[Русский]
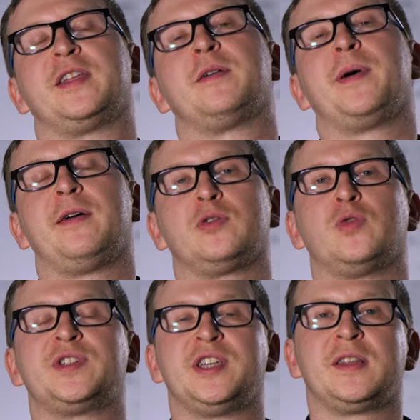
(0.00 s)
это Павел
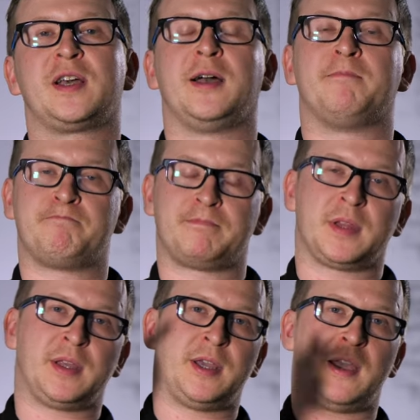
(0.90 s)
Куксенко.
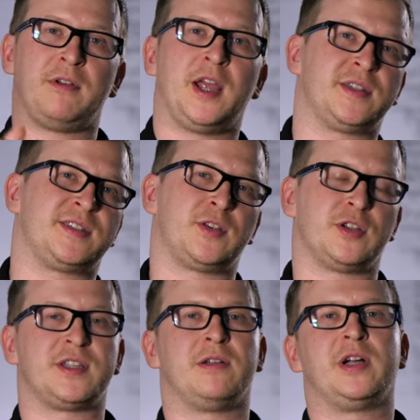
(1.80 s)
Я являюсь
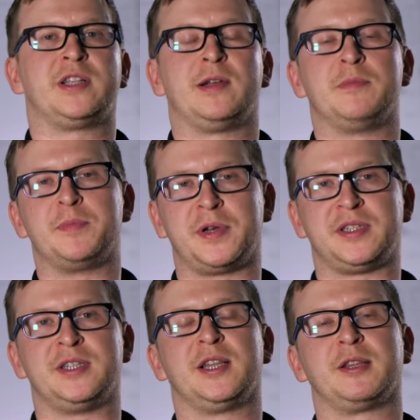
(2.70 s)
сооснователем и
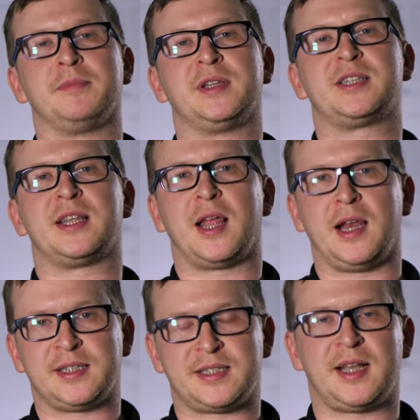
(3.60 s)
президентом
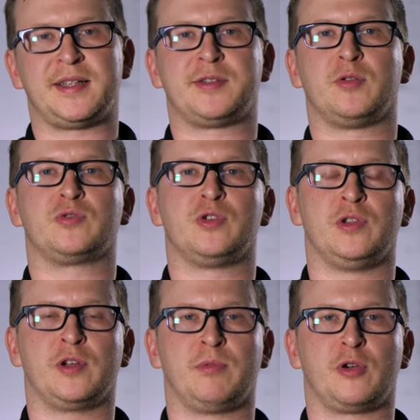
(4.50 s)
Национальной ассоциации
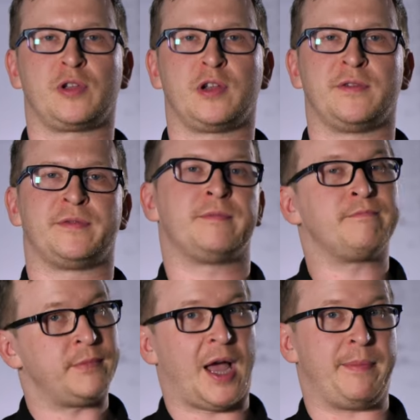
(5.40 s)
аукционных брокеров.
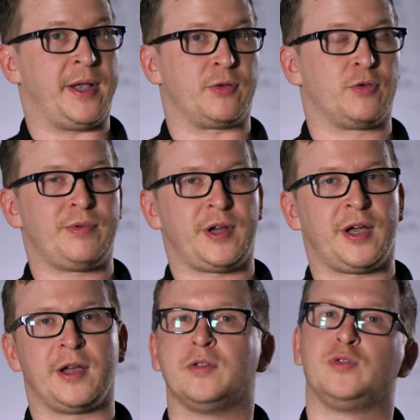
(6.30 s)
Опять
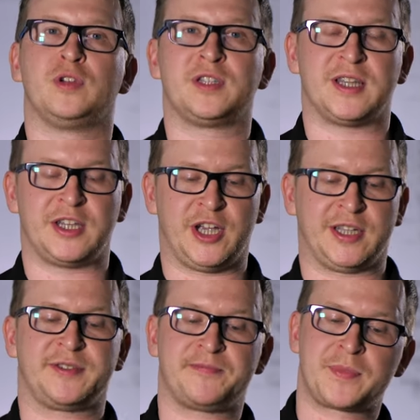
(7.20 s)
рубрика «Юрист на
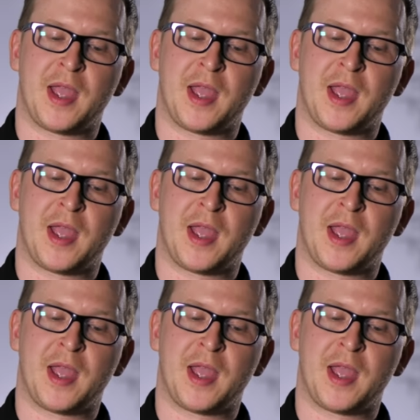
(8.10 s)
час».